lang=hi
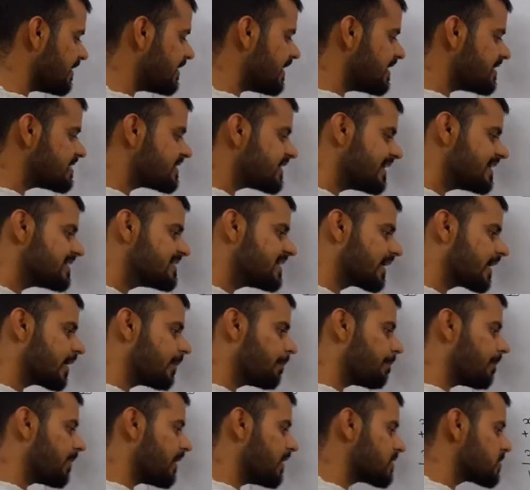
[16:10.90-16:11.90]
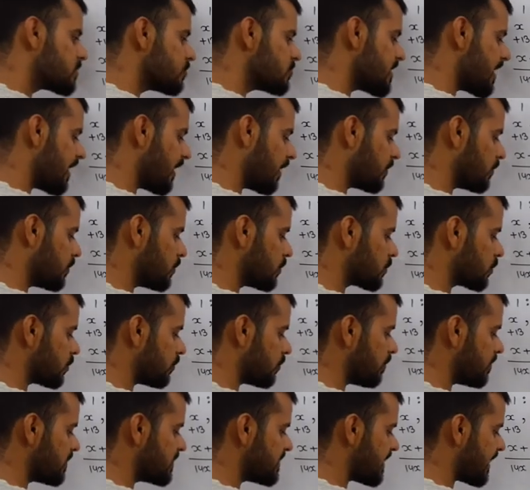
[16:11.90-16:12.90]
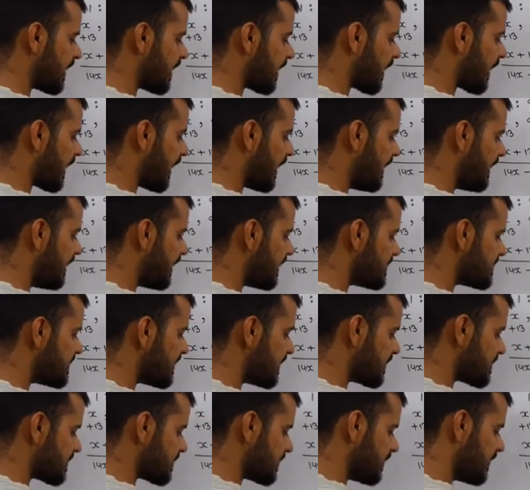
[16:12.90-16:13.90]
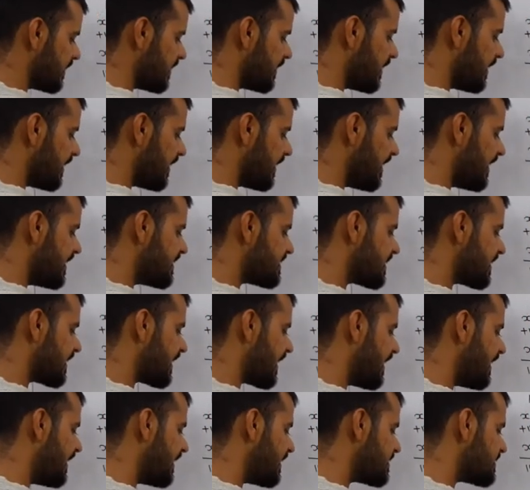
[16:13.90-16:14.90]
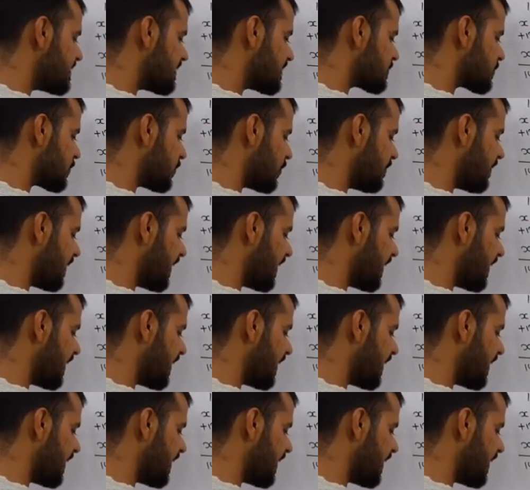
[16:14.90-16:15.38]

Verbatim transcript: ये साइड जाके प्लस हो जाएगा दोस्तों बन जाएगा नाइन्टी सिक्स एट से नाइन्टी सिक्स को